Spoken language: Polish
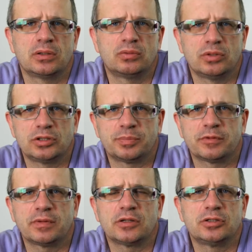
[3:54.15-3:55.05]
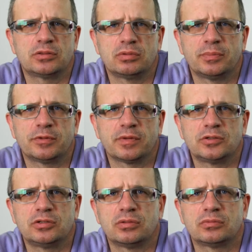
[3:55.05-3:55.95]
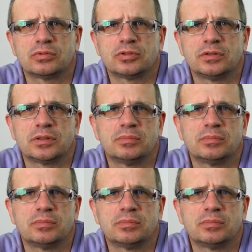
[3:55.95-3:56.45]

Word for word: który Cię prowadzi, który prowadzi tą cukrzycę,